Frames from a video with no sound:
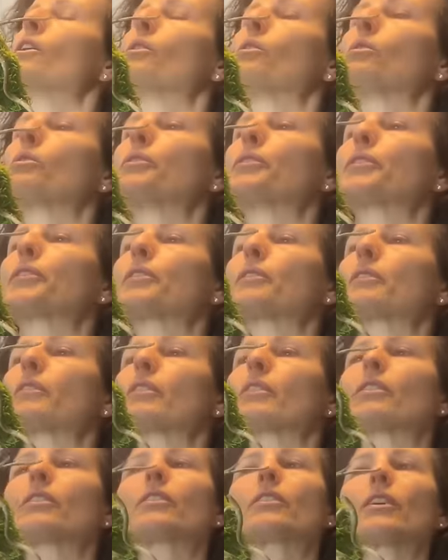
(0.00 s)
Und
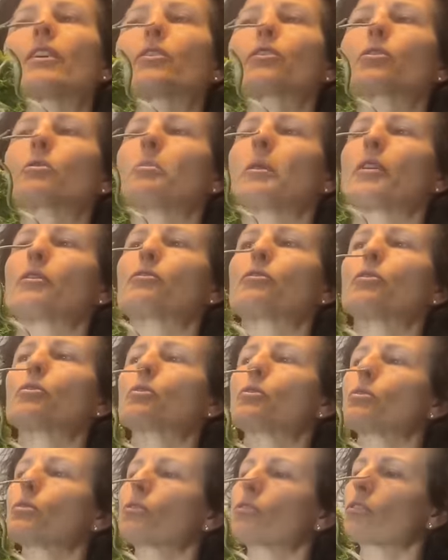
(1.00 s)
das ist auch so mein
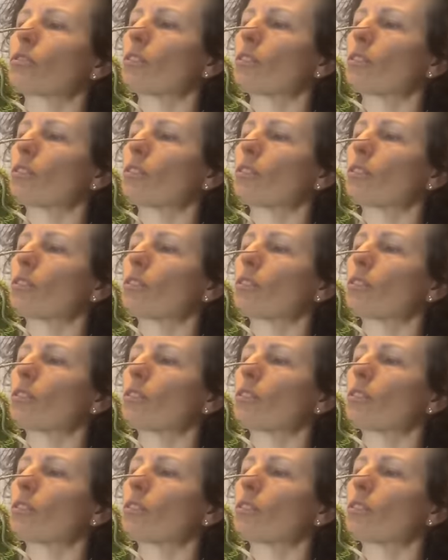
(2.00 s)
Fokus,